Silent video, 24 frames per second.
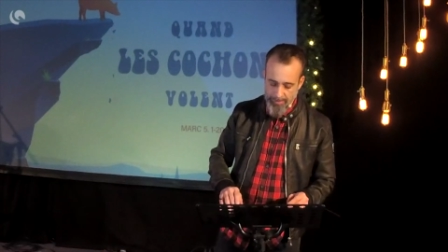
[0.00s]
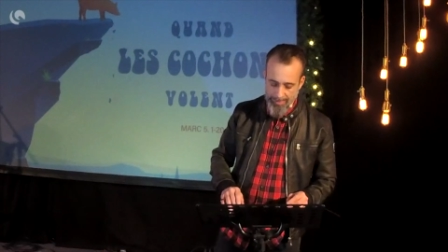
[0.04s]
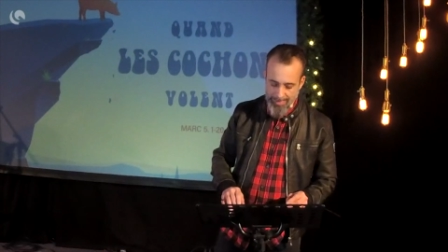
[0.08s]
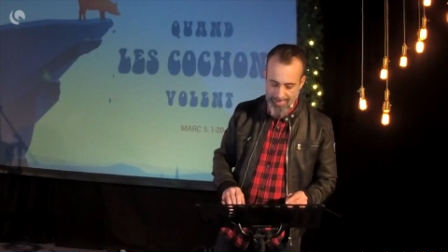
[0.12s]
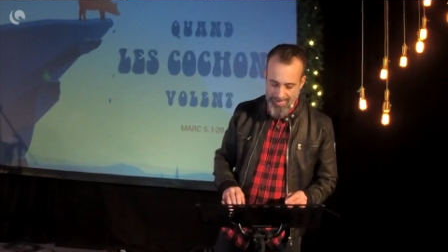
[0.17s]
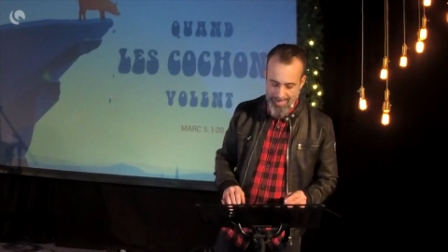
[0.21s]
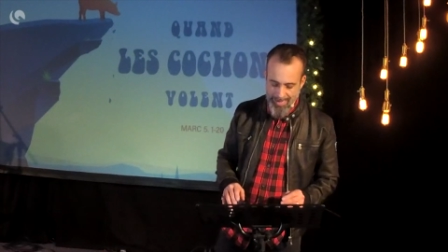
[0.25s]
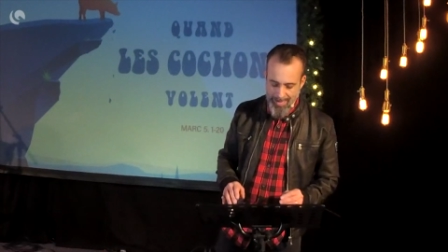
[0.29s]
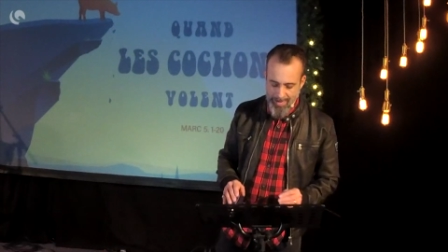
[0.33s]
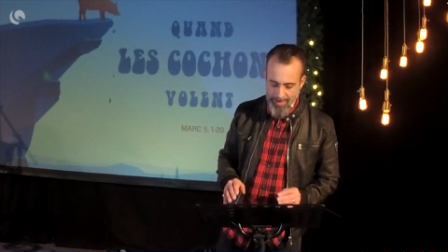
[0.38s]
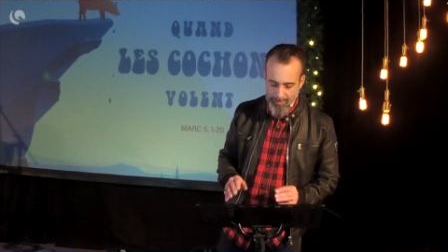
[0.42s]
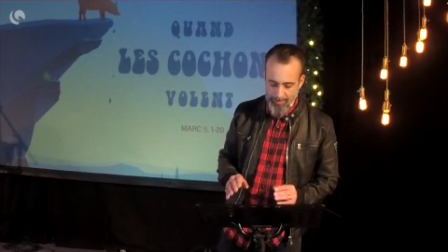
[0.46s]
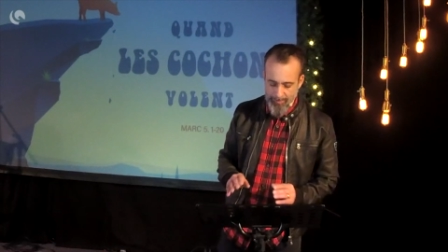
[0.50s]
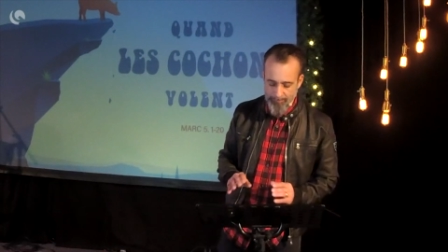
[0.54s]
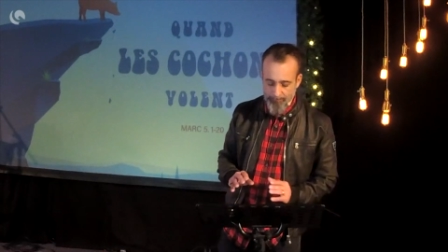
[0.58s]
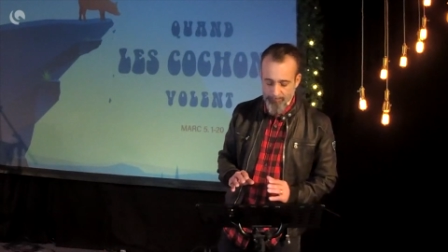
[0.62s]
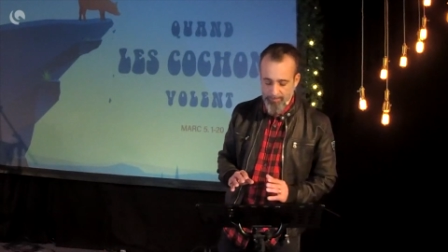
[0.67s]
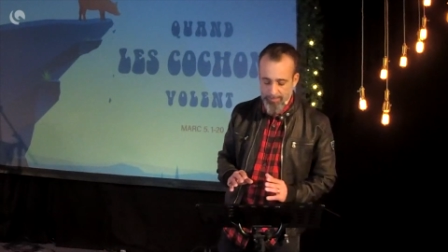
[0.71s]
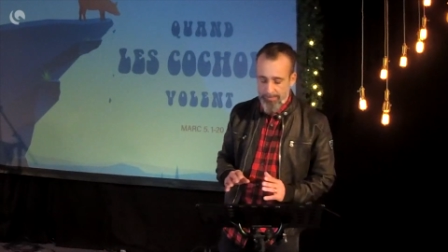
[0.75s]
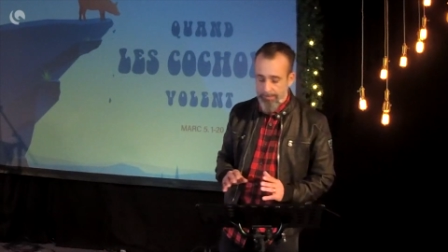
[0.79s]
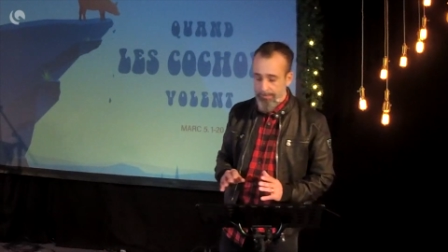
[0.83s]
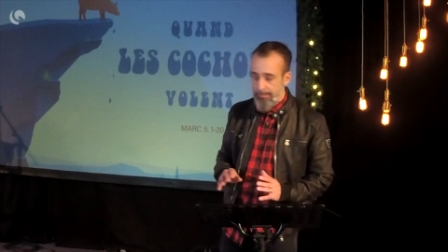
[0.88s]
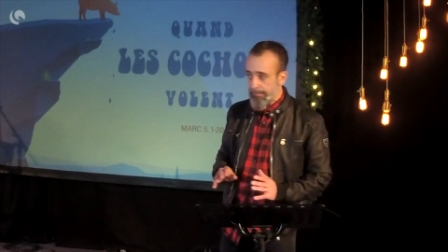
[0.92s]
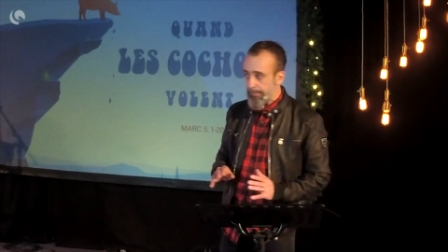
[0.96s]
Et euh,
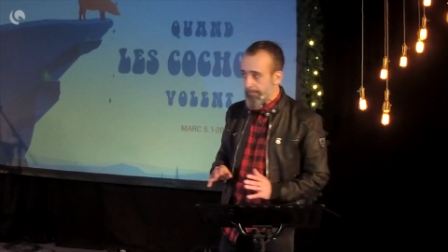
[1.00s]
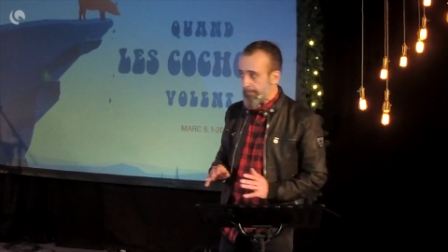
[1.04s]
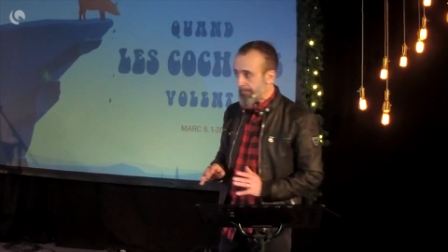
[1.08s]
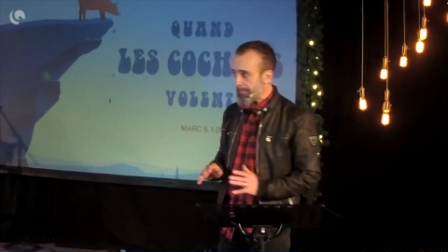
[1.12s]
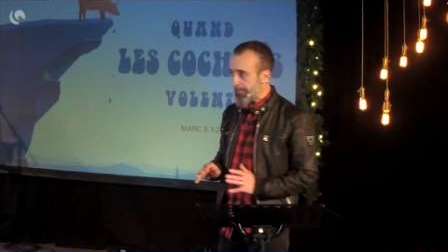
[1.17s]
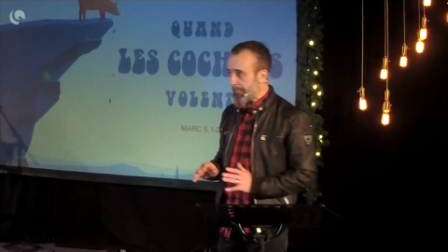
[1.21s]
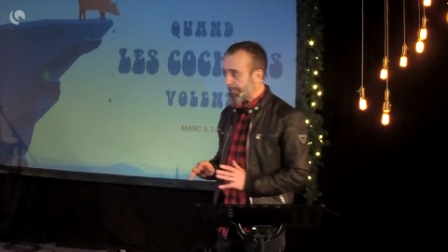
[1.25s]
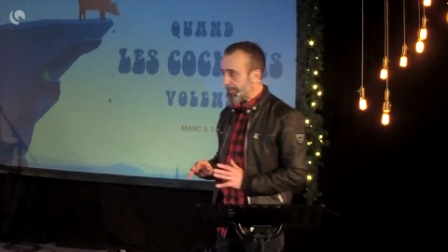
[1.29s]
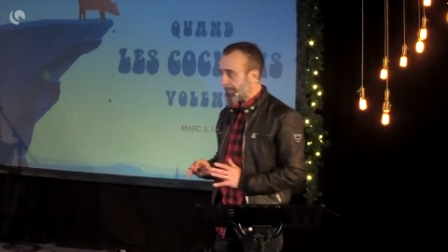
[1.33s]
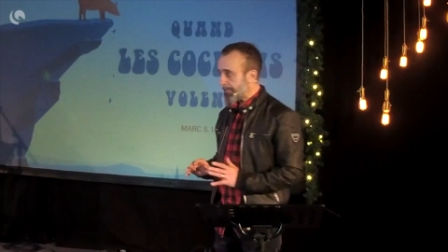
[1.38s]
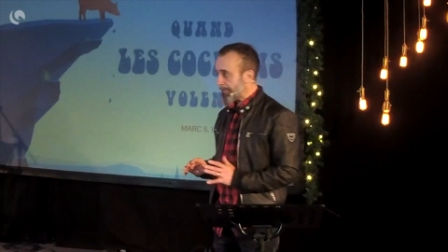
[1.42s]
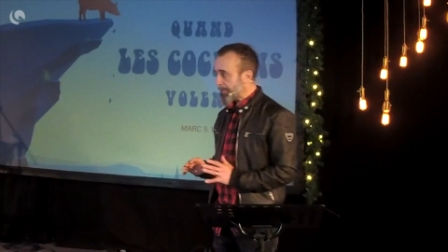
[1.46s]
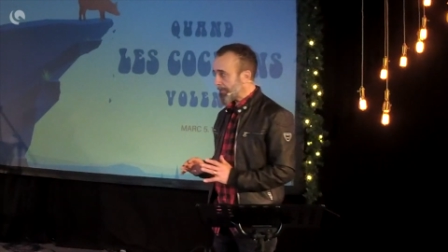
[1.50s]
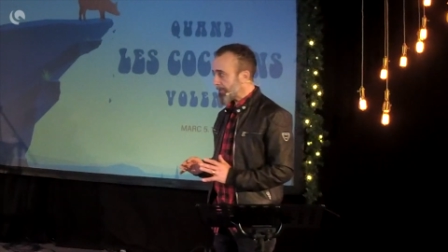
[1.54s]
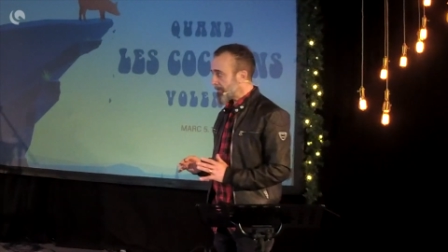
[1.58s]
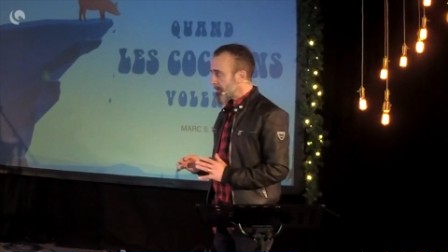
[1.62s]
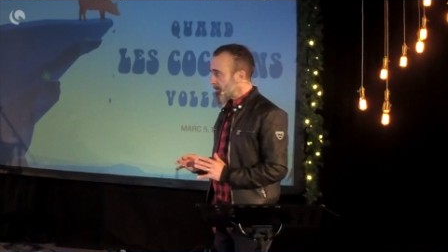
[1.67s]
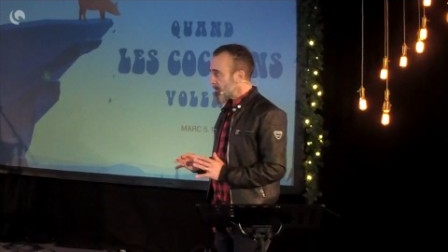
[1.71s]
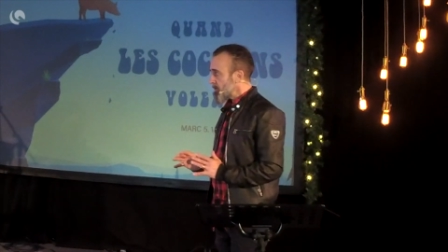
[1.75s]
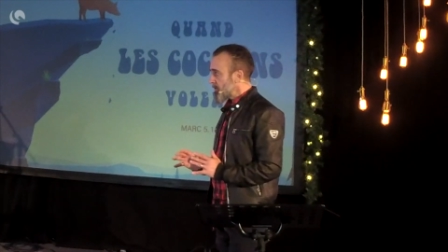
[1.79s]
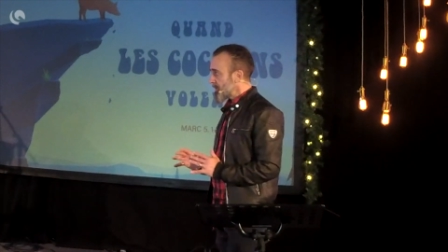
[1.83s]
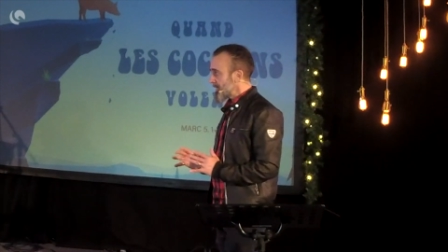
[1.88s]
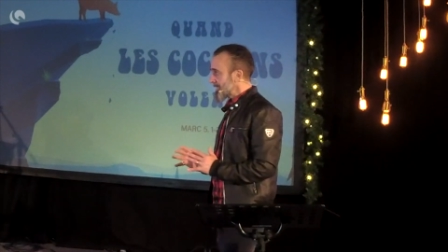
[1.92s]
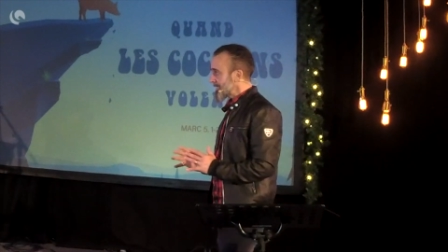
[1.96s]

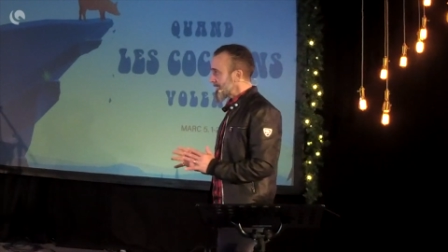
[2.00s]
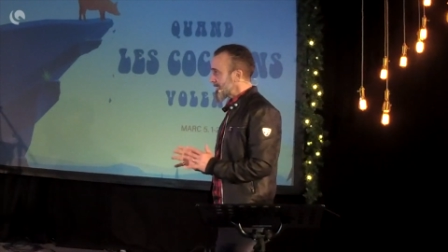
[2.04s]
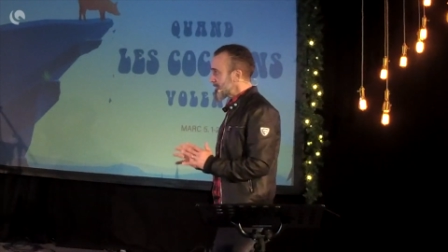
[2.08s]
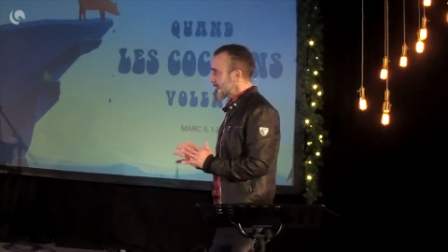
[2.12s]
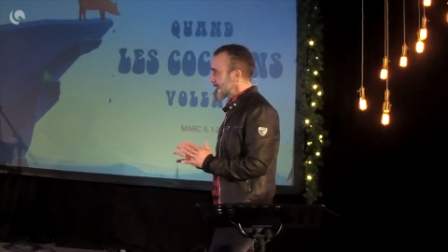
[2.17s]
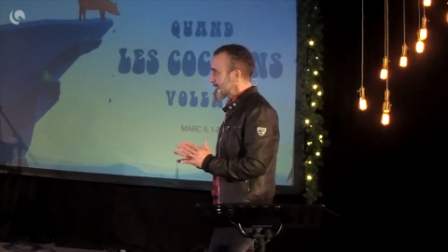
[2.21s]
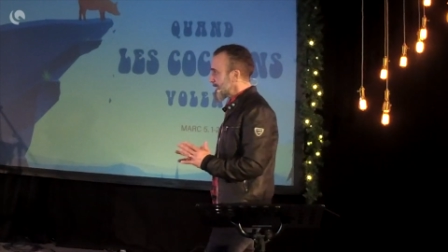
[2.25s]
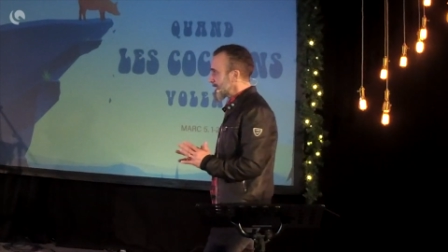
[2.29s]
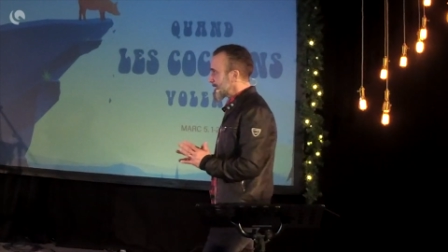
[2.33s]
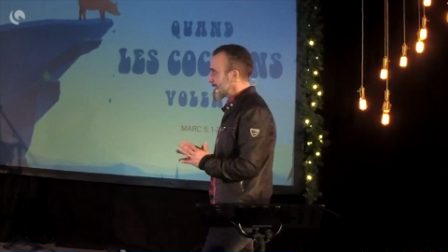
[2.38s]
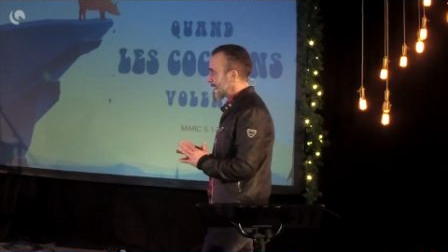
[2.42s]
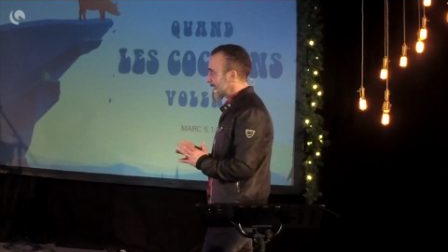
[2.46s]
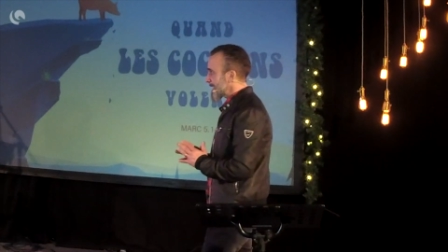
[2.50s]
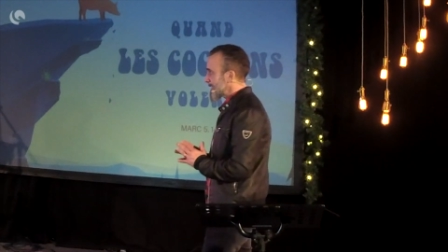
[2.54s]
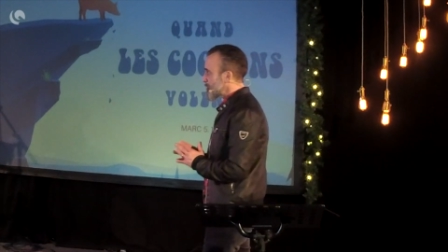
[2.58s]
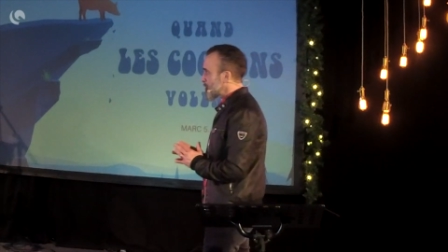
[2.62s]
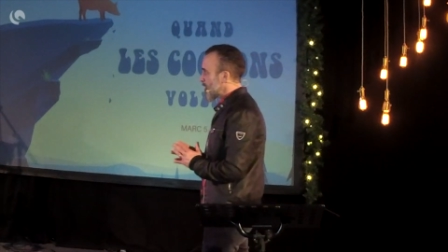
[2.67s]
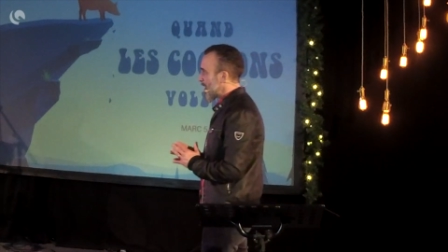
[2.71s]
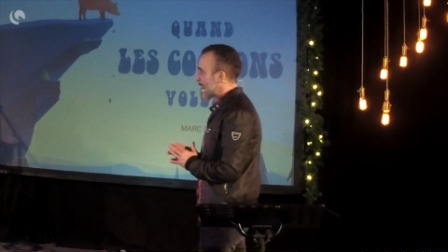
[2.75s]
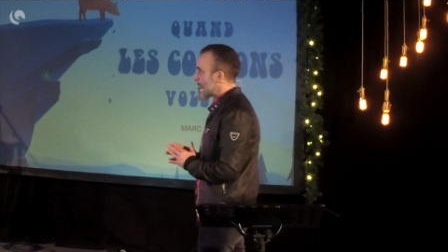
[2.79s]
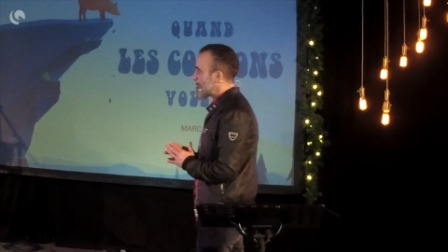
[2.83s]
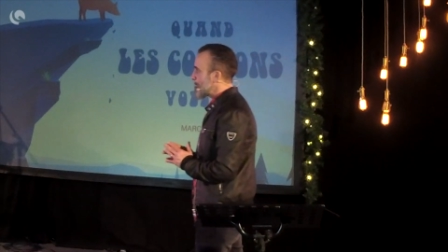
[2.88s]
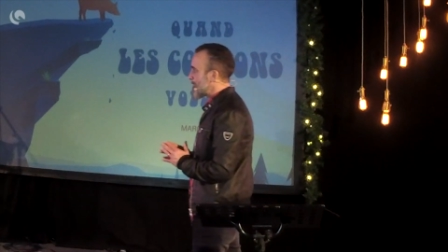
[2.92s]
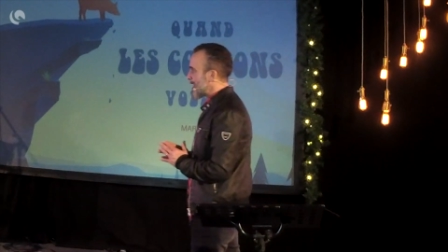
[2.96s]
on était dans un
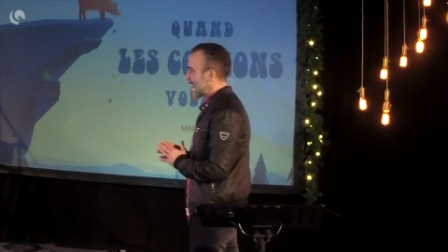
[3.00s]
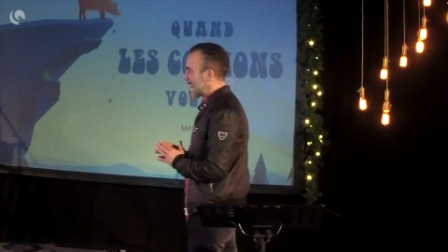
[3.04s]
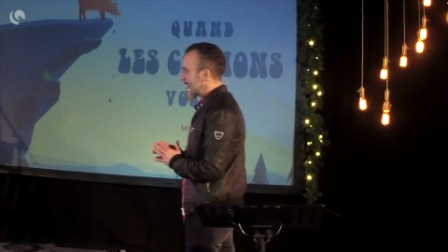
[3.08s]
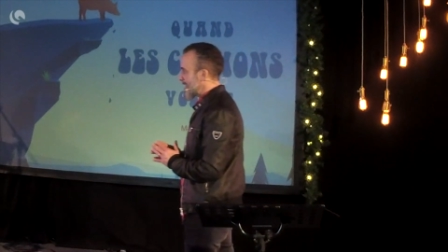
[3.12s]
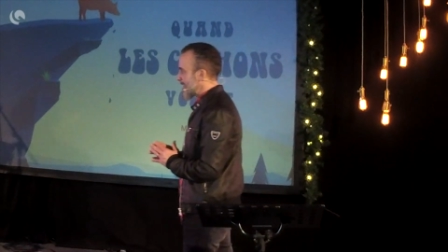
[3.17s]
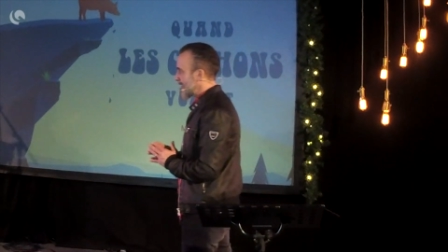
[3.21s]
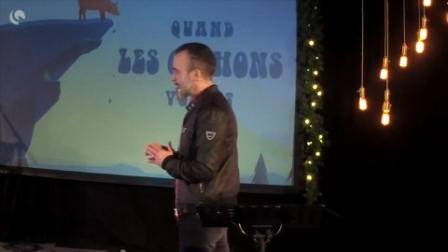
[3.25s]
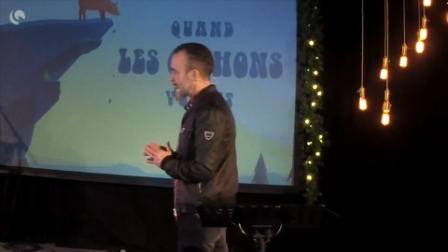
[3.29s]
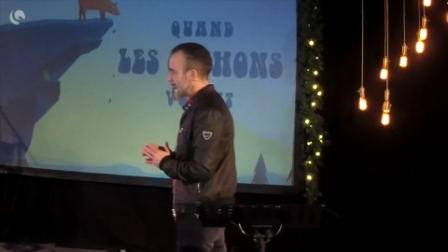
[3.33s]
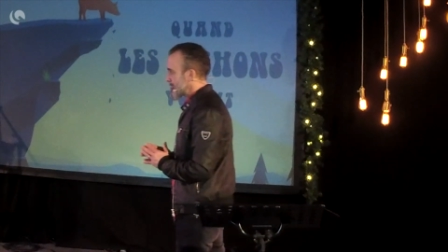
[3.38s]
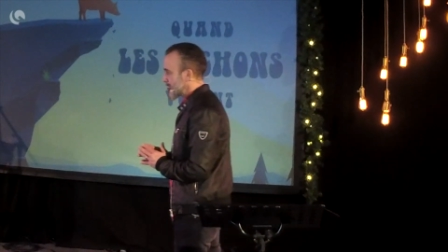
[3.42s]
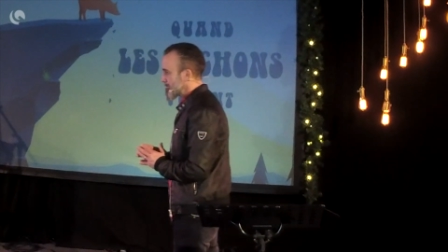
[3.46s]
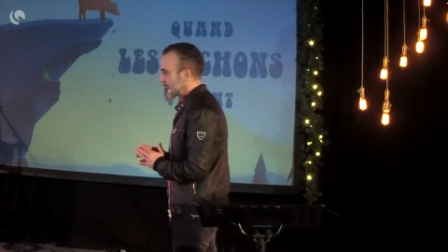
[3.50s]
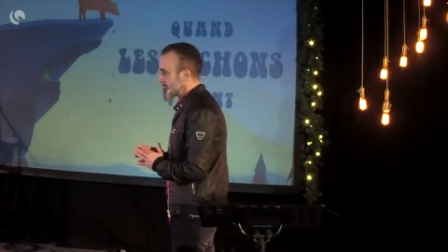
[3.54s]
territoire païen.